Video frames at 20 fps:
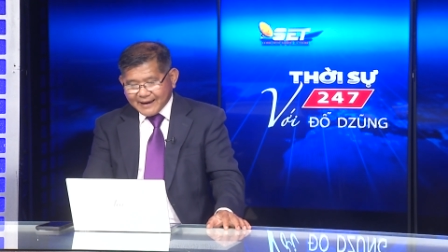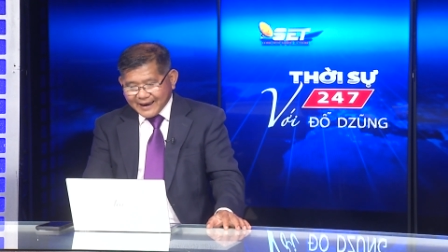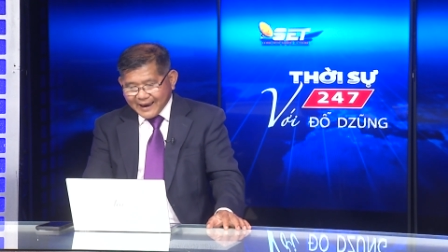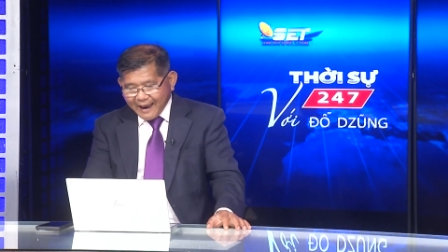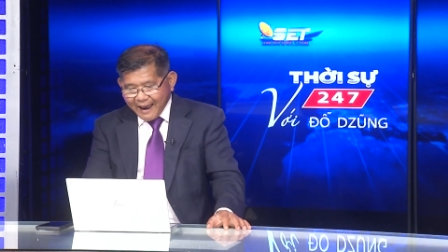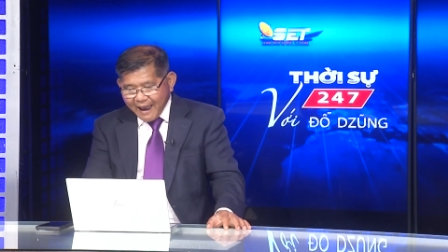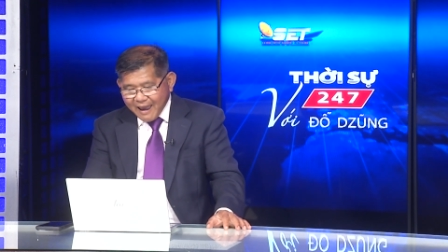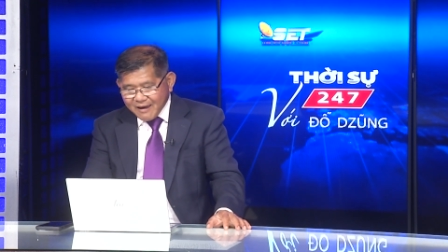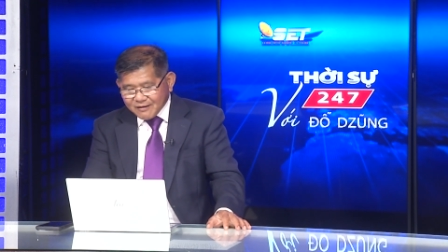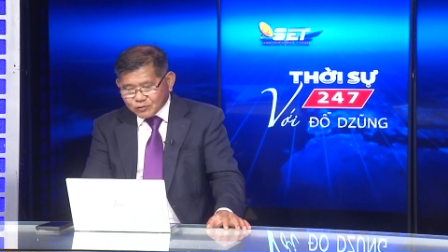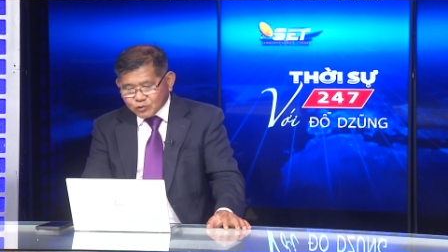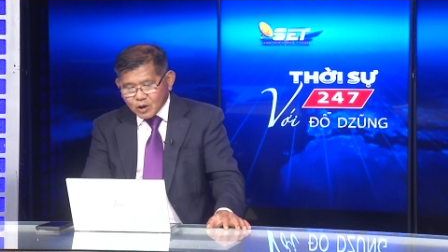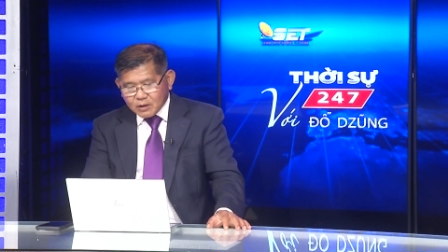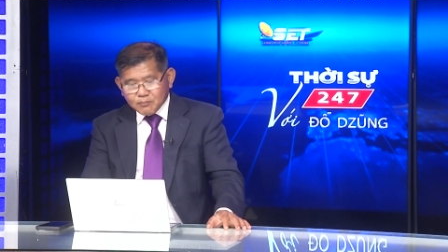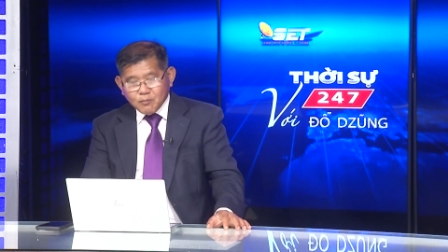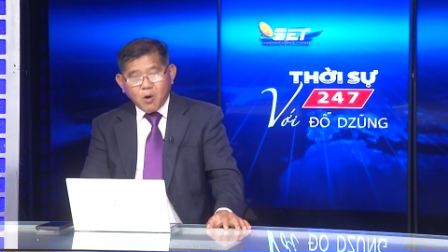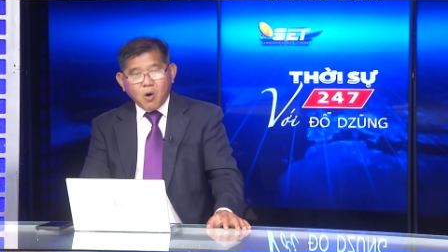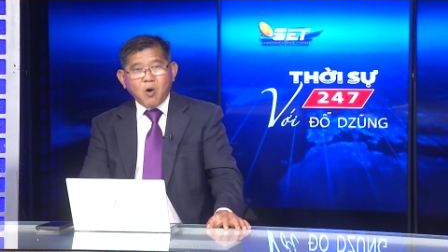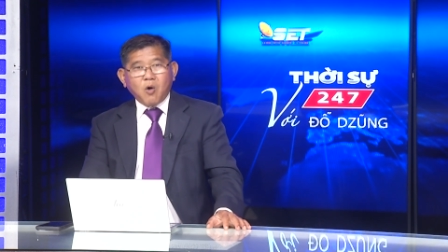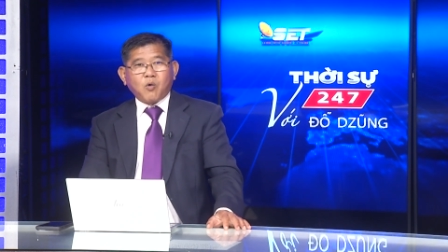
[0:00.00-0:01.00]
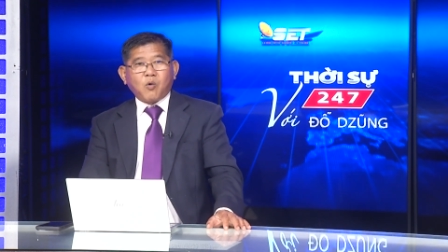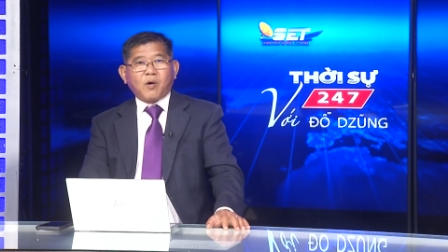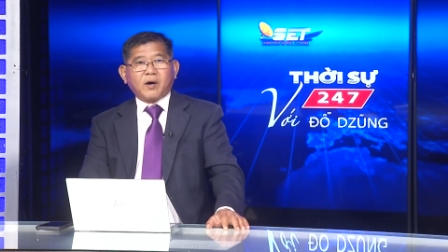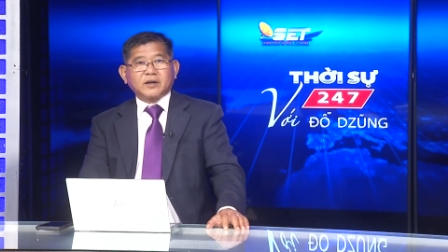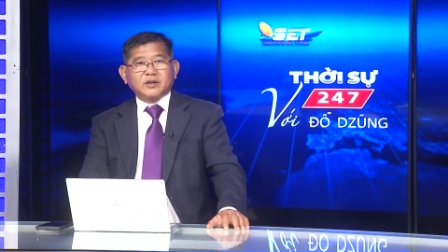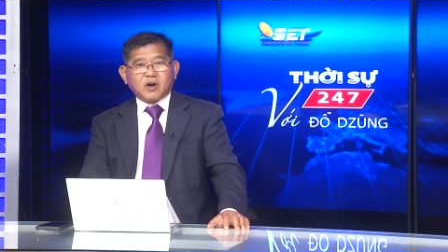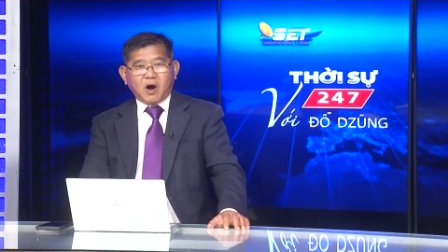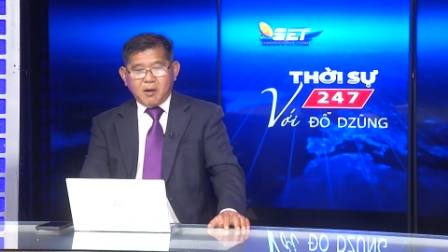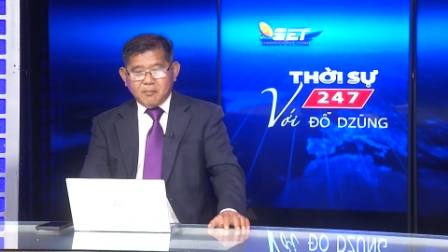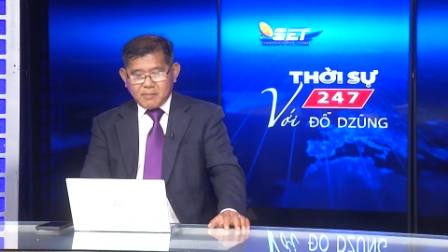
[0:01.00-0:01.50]
cái tuyên bố của
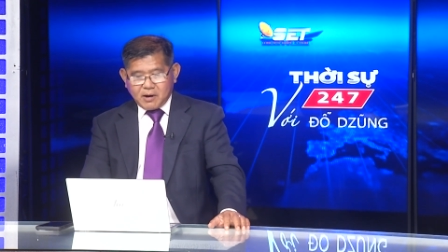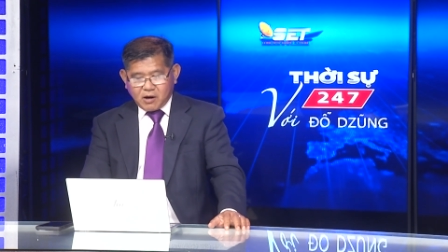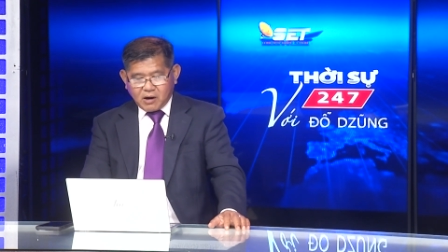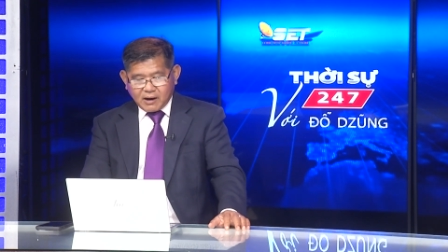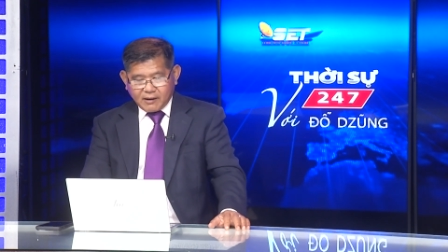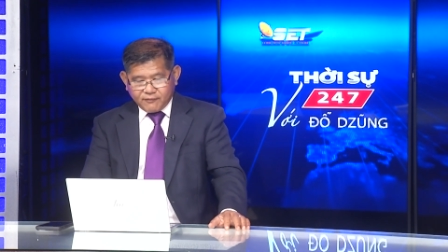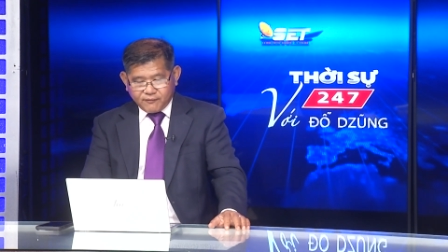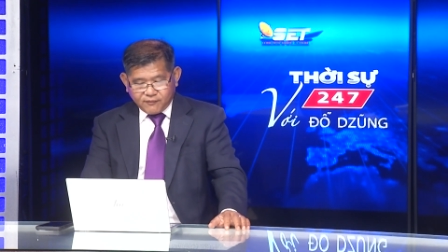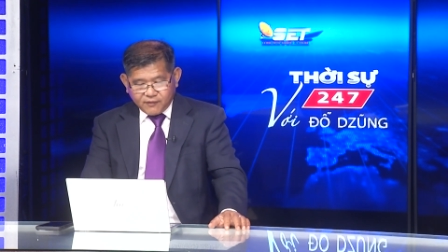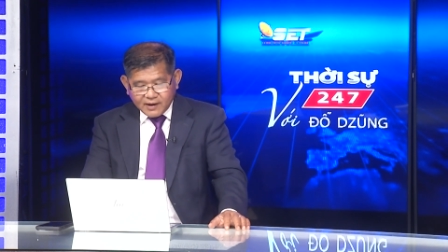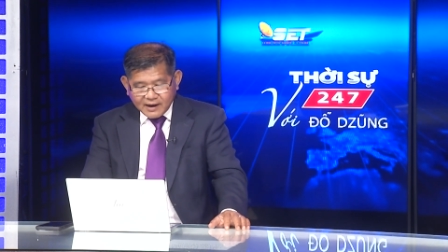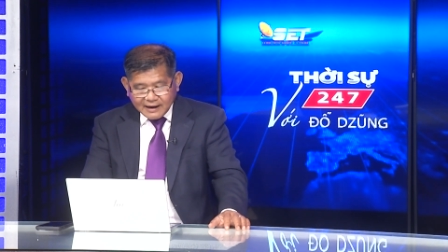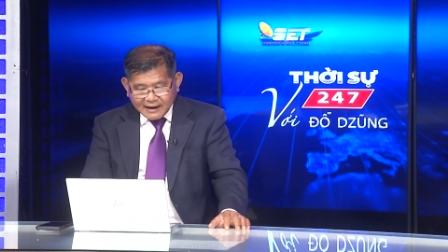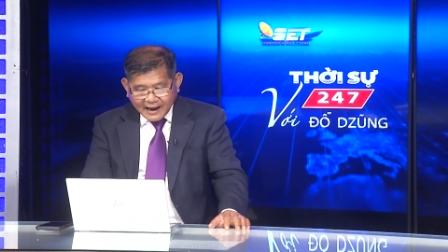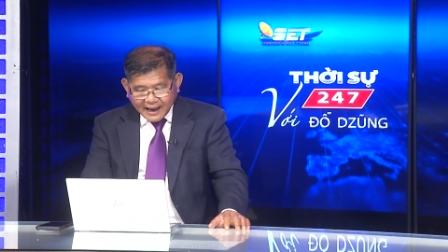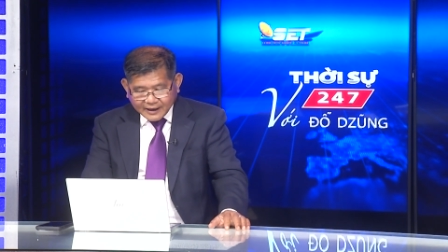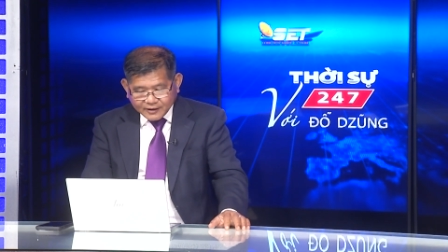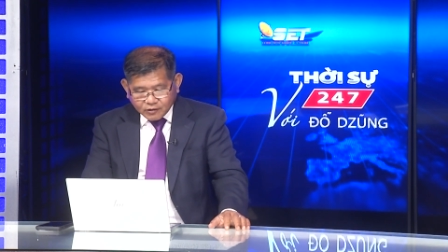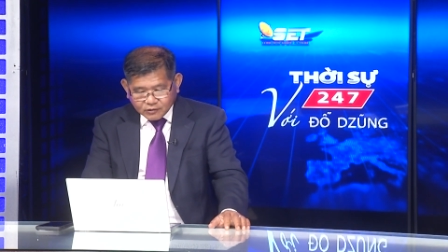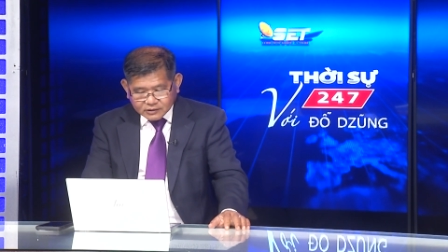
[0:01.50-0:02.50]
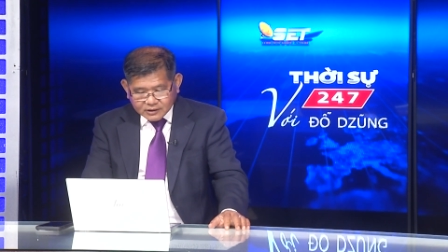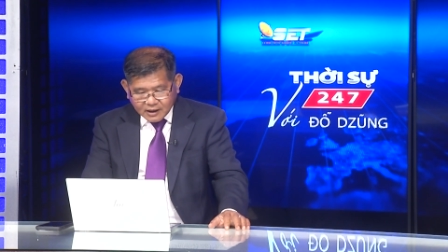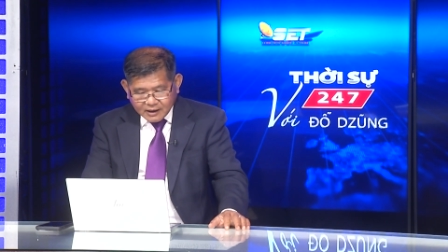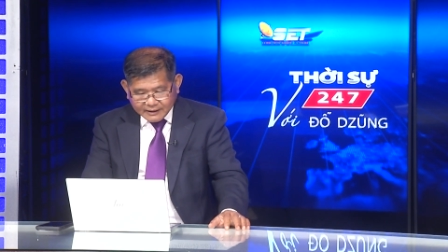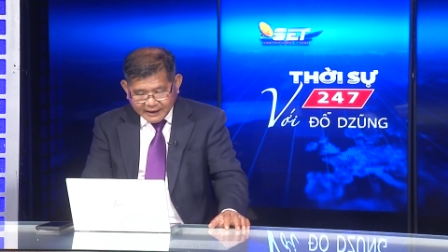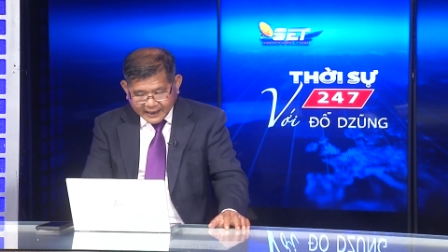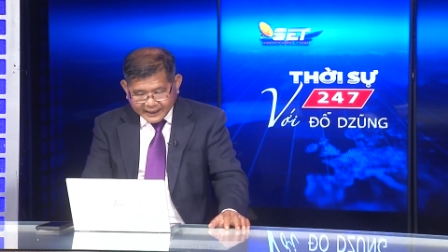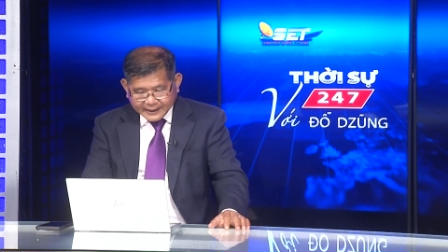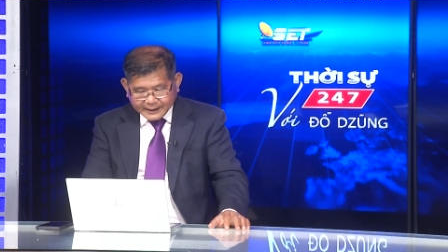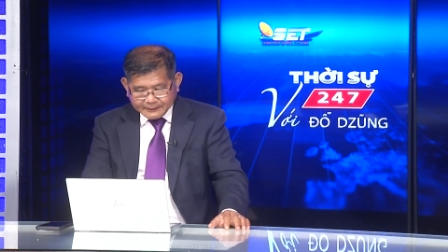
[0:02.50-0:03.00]
cái nhóm mà gọi là Frontline
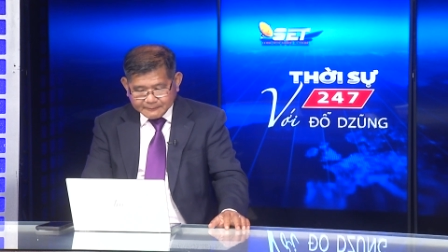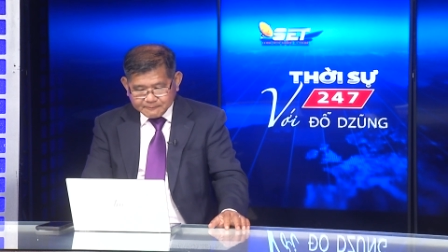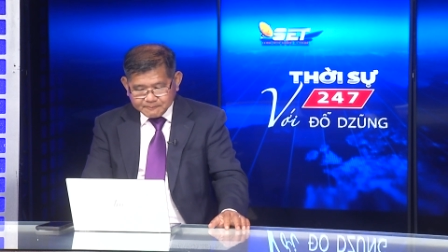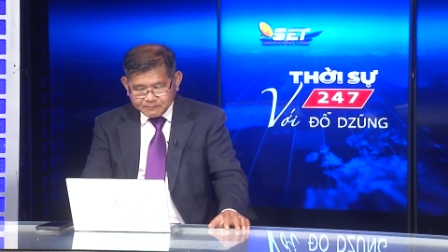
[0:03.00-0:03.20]
Doctor này,